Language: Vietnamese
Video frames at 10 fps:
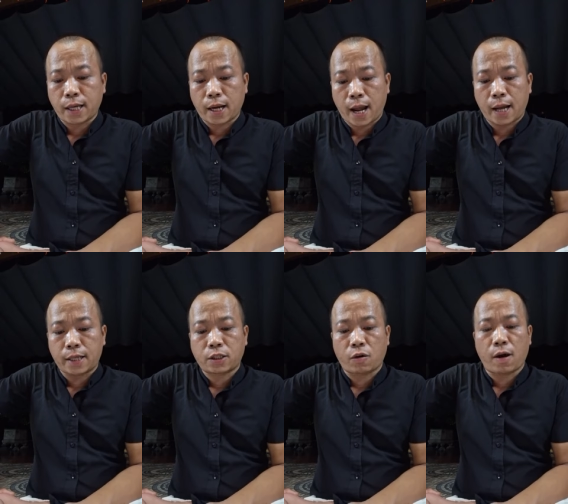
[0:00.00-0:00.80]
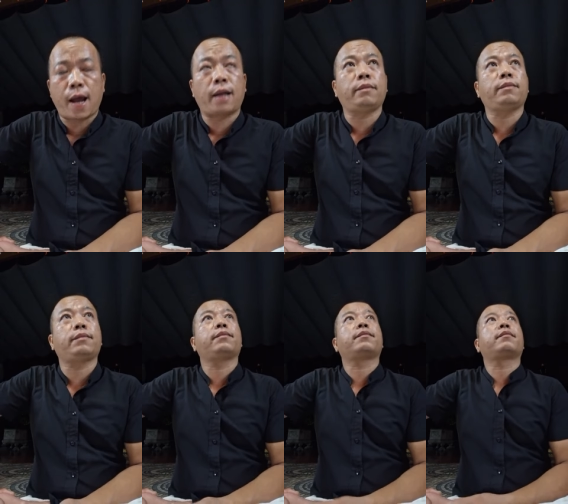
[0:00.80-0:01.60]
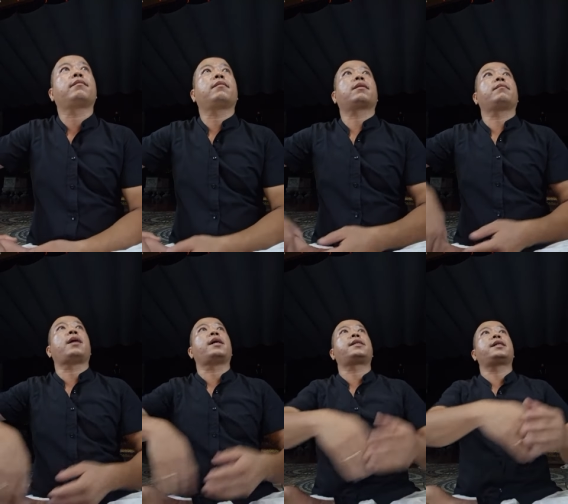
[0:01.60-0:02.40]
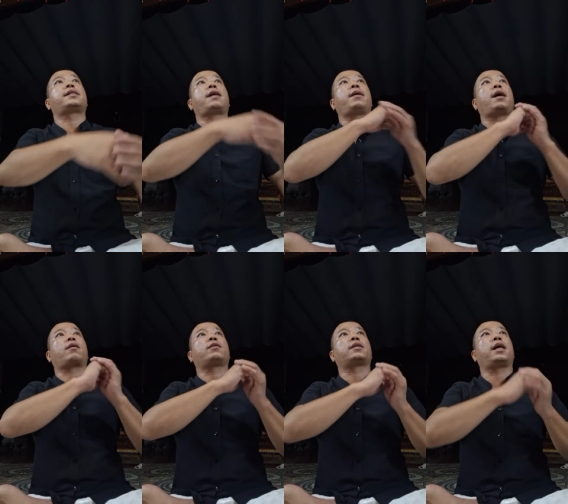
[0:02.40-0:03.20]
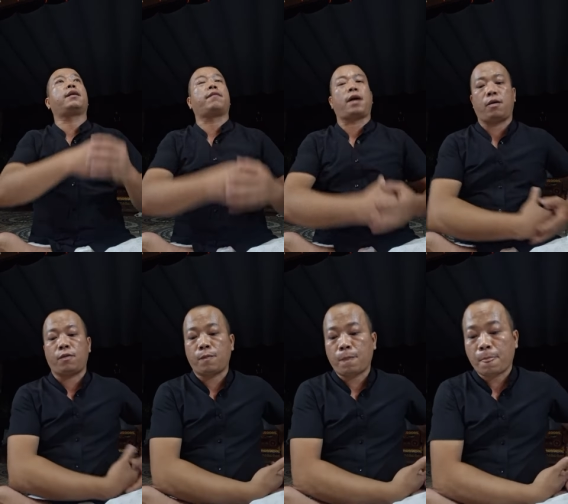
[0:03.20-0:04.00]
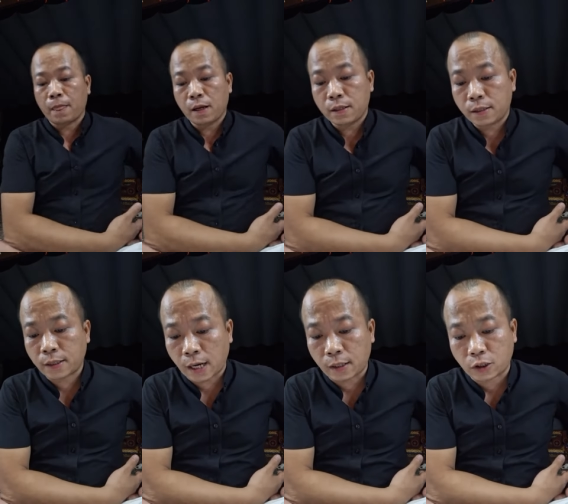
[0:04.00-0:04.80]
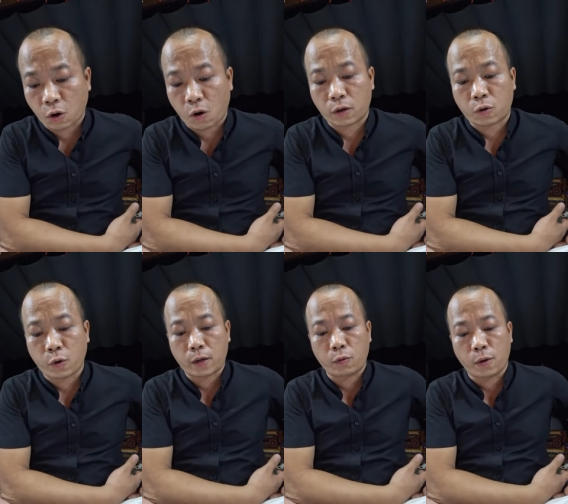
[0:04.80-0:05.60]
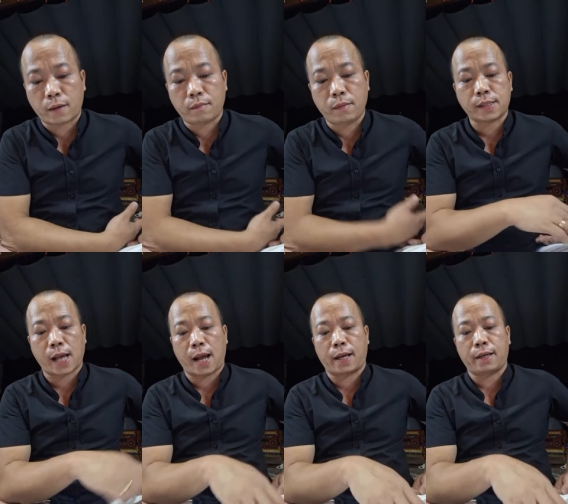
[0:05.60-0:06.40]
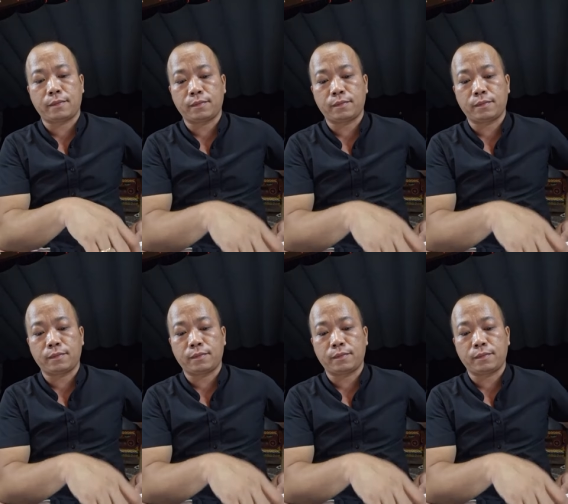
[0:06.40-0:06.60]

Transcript: che lại cho an để trên cha mẹ có dạy vào trăng tròn khuyết nguyệt mưa dài